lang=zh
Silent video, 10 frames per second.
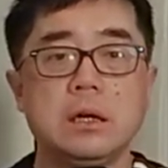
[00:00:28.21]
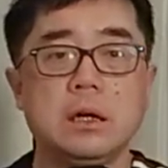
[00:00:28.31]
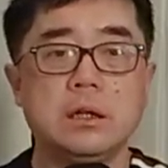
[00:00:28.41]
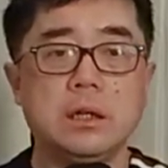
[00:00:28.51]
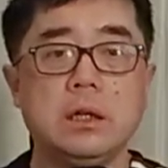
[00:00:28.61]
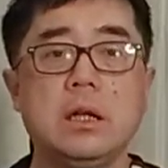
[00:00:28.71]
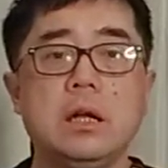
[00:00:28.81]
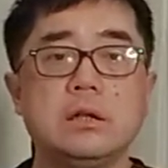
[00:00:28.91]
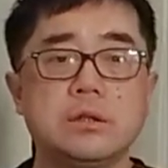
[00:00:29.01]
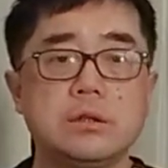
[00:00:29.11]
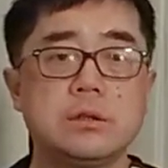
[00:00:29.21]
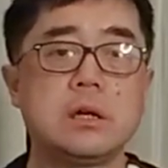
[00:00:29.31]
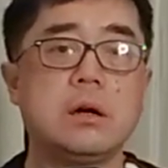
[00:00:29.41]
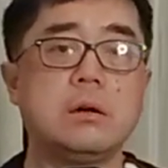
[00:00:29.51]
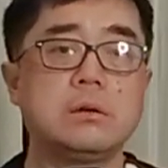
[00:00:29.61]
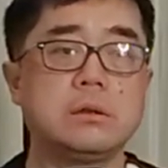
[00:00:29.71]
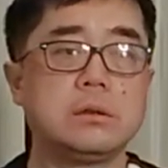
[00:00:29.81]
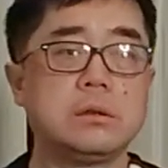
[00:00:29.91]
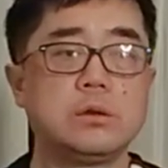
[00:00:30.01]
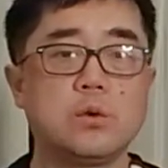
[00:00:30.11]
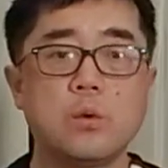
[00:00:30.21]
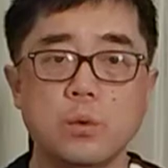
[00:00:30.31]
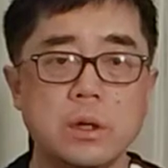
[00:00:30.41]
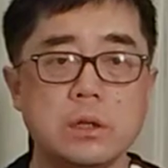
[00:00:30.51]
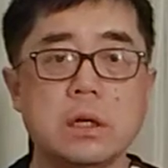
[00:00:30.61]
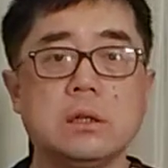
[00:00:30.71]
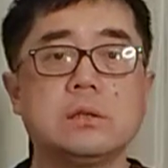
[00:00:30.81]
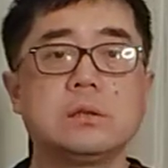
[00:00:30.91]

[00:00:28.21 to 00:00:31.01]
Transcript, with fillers: 呃提炼、制造甚至就供应上呢，